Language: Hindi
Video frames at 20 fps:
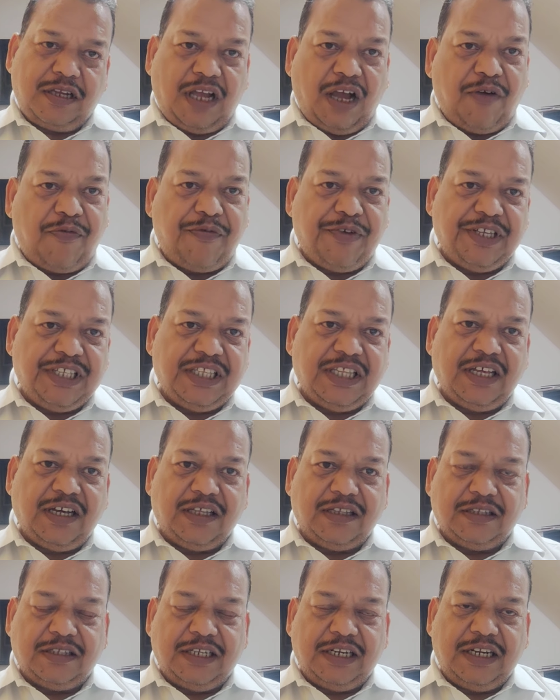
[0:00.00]
काफ़ी ज़्यादा
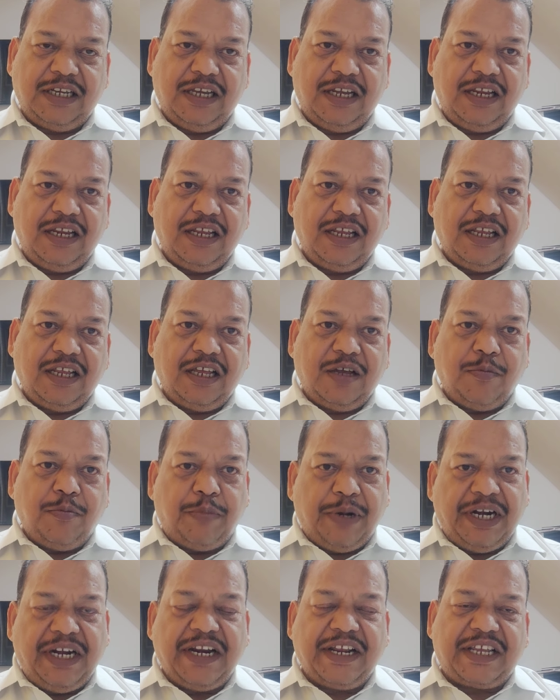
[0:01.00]
अंतर है
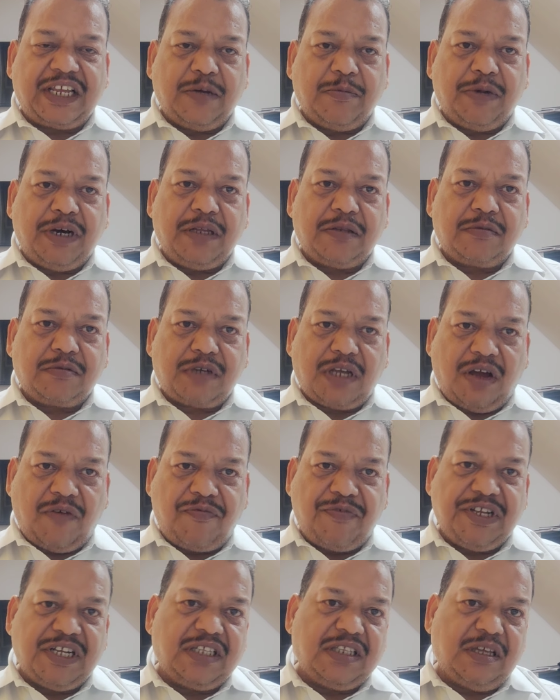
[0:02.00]
बनने के बाद
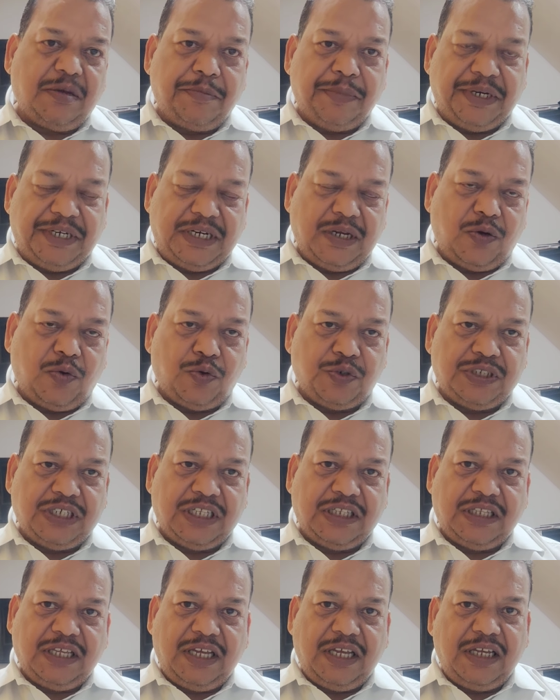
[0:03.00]
काफ़ी ज़्यादा मीठा हो
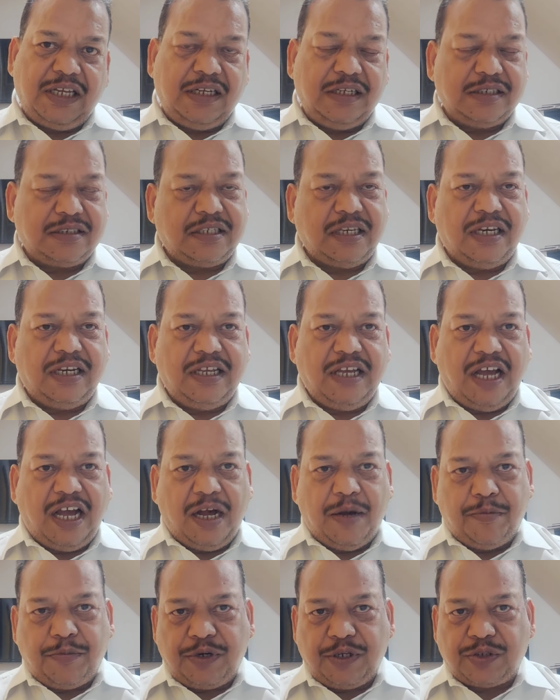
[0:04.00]
जाता है इसलिए
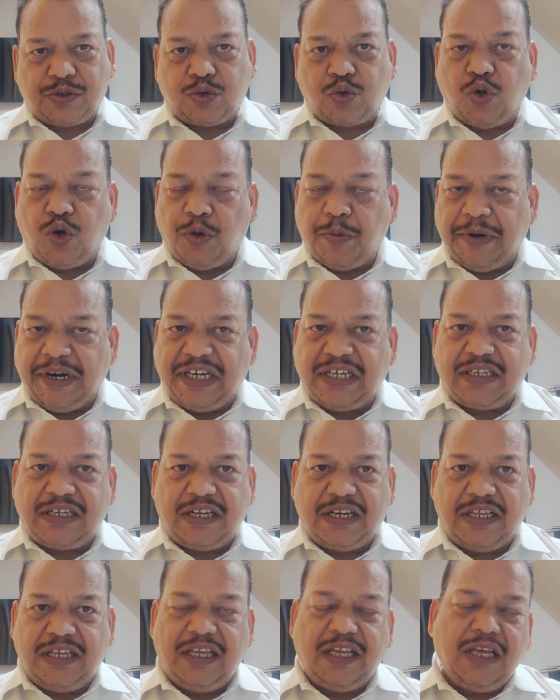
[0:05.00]
आम रस को अवॉइड
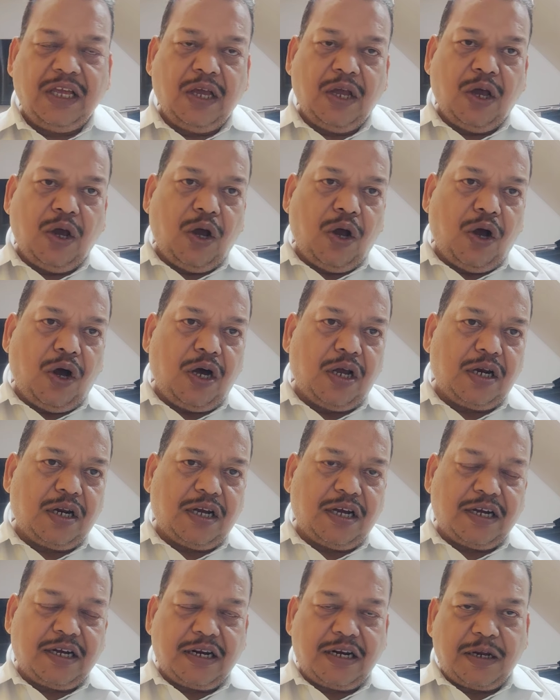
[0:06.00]
करें और
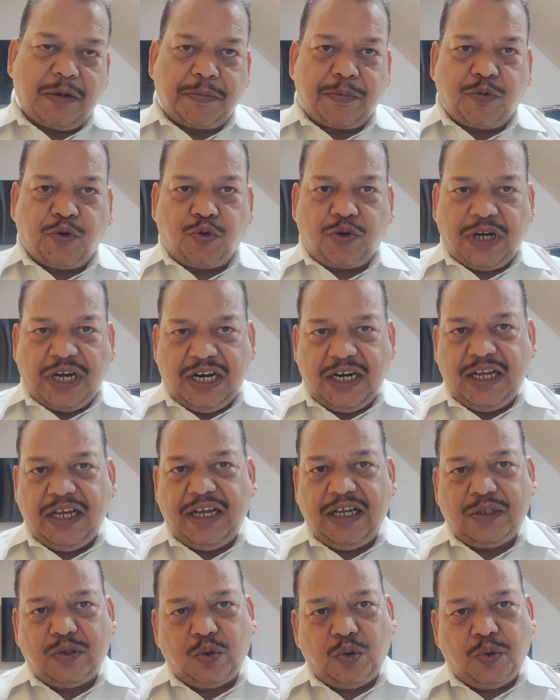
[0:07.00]
अगर आपको खाना
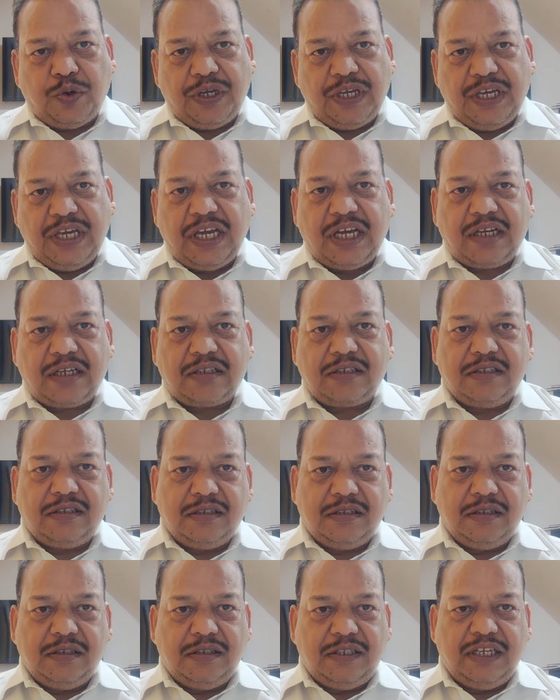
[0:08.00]
है तो एक
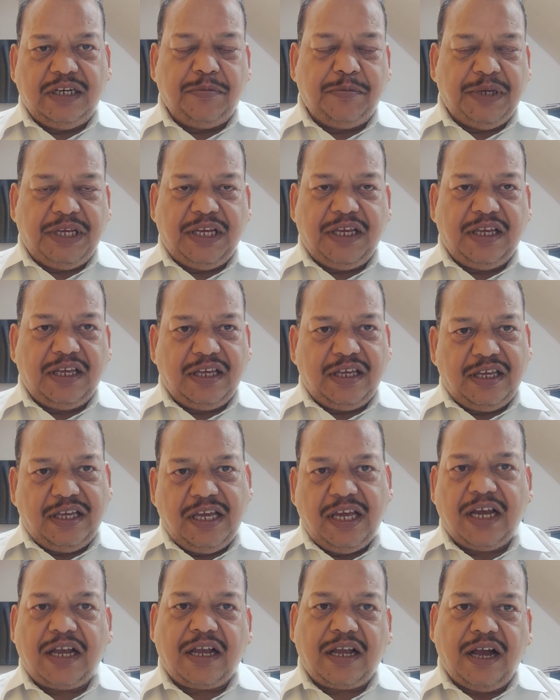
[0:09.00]
दिन में
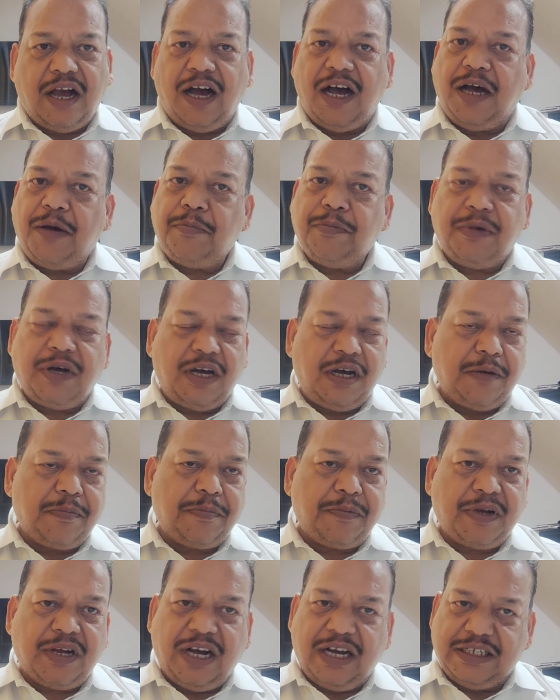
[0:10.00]
एक आम
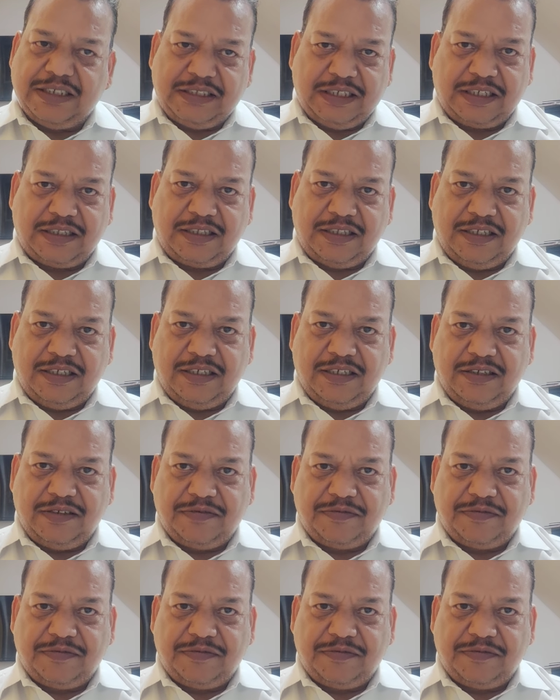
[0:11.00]
आप खा सकते हैं